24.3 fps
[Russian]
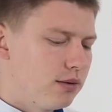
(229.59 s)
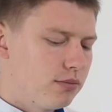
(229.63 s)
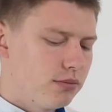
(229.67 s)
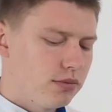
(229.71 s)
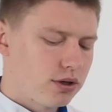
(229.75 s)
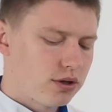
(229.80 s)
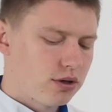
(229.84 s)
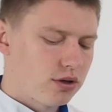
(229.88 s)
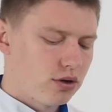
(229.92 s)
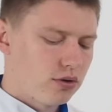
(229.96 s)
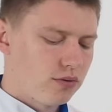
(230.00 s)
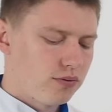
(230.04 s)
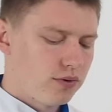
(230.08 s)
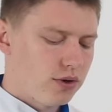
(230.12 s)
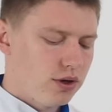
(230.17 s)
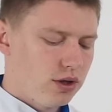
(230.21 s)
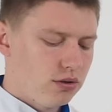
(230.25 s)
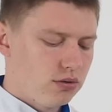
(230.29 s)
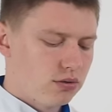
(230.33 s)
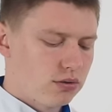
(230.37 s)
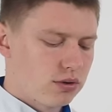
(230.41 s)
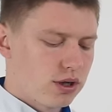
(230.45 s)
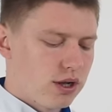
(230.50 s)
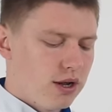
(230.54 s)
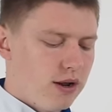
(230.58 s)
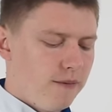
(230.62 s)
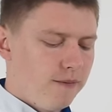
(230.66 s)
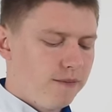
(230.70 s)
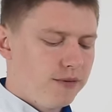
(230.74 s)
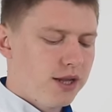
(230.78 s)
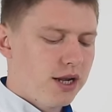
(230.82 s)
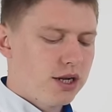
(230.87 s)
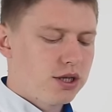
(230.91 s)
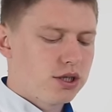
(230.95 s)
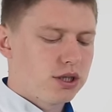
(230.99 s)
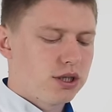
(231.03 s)
Блокировки идут.
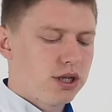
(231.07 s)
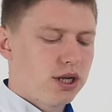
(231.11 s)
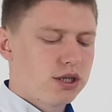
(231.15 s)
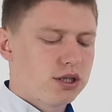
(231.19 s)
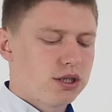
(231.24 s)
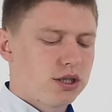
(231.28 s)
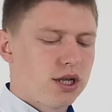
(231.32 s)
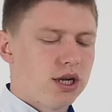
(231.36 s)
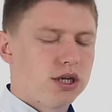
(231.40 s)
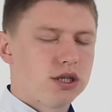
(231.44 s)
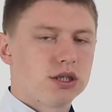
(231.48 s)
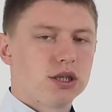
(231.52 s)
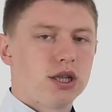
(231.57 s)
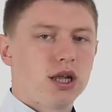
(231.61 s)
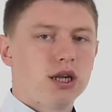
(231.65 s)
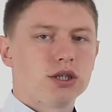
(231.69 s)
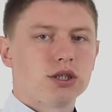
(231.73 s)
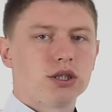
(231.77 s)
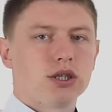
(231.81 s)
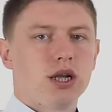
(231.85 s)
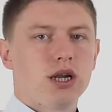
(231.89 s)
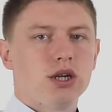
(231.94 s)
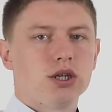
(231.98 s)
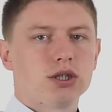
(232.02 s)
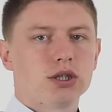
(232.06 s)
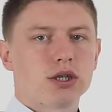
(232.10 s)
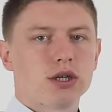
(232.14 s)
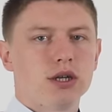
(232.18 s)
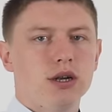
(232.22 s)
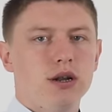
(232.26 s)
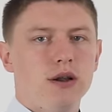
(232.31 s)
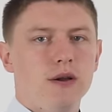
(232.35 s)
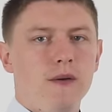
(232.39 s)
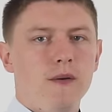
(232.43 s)
Дальше, дальше, дальше, дальше, дальше.